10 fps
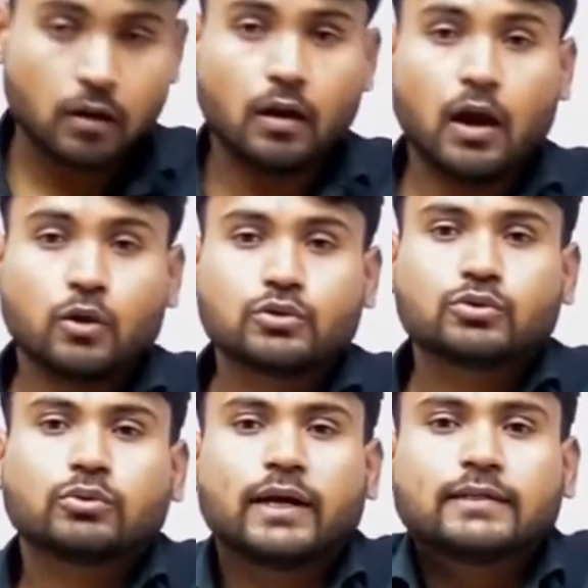हेलो
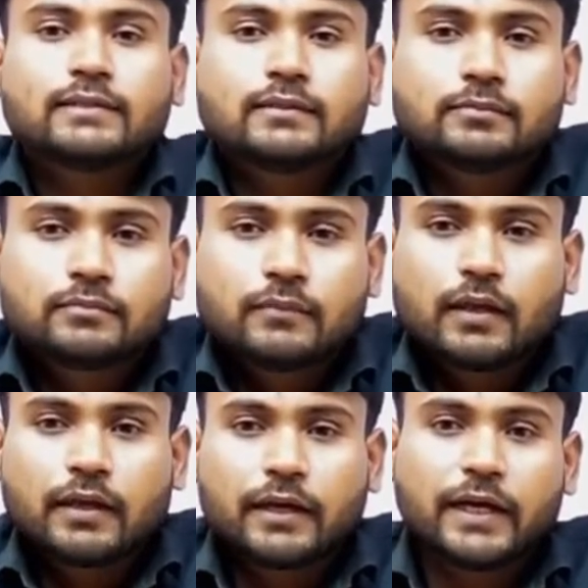स्टूडेंट्स
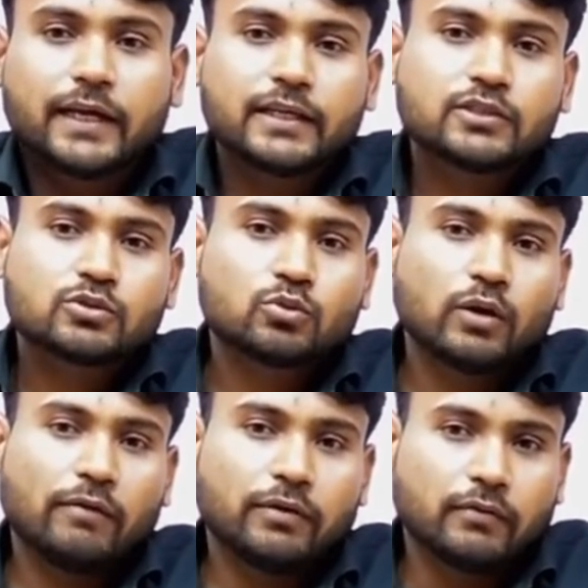ग्रीटिंग्स टू
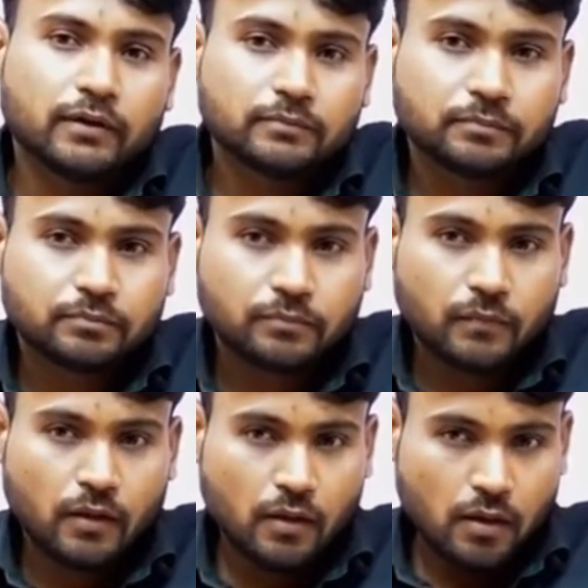एवरीवन
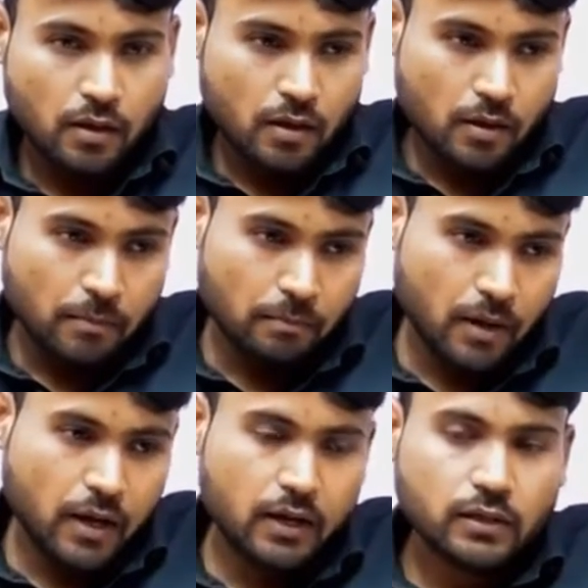
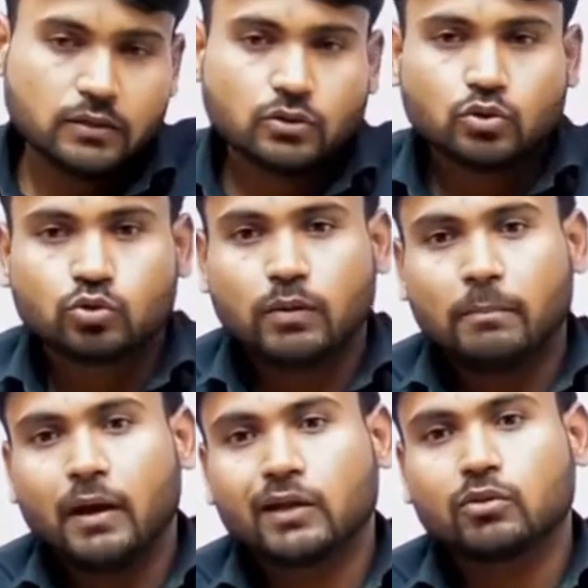मैं शुभम
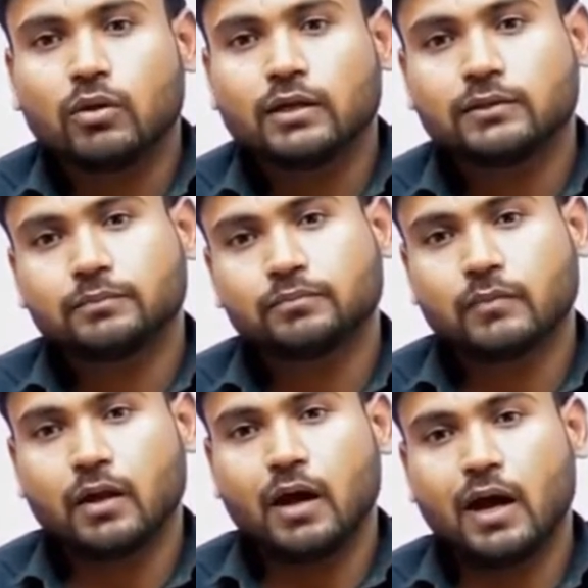भारद्वाज
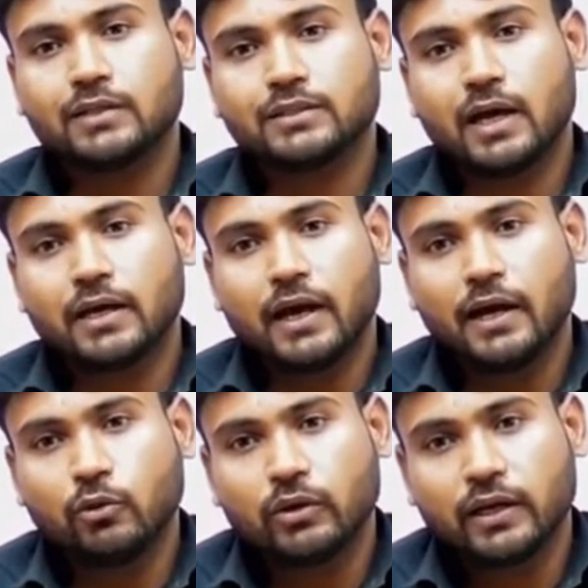आचार्य
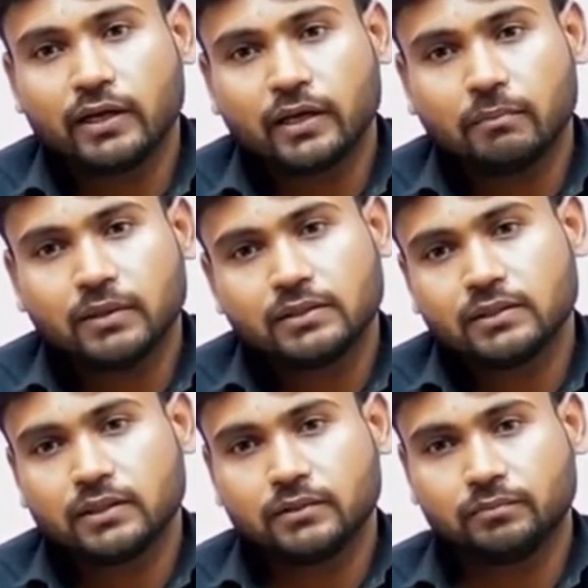एडुकेयर के मंच
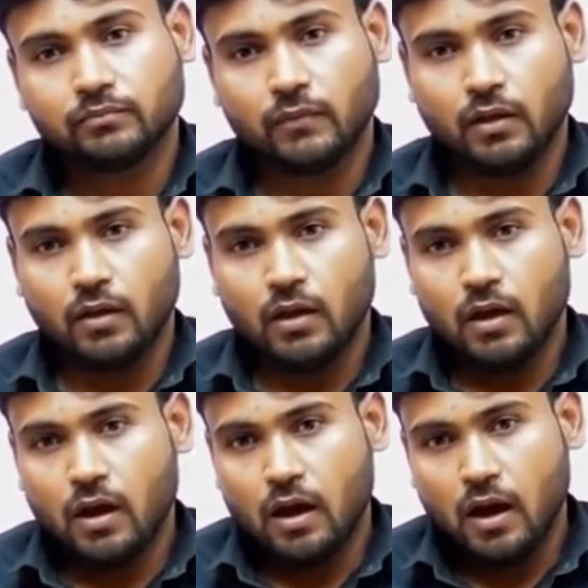से
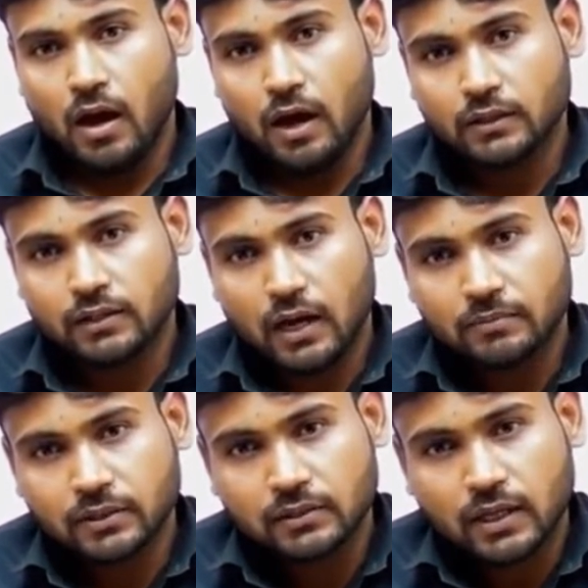आज
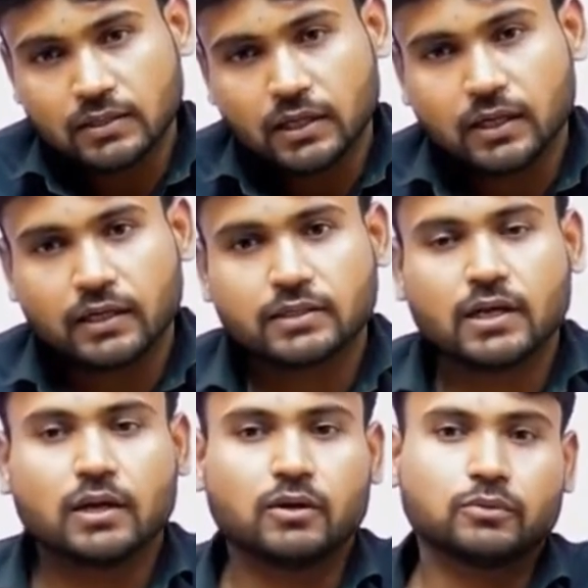आपसे साझा करने जा
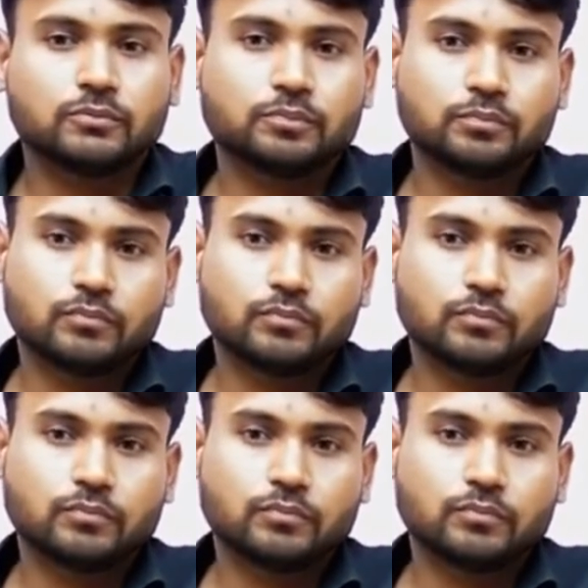रहा हूँ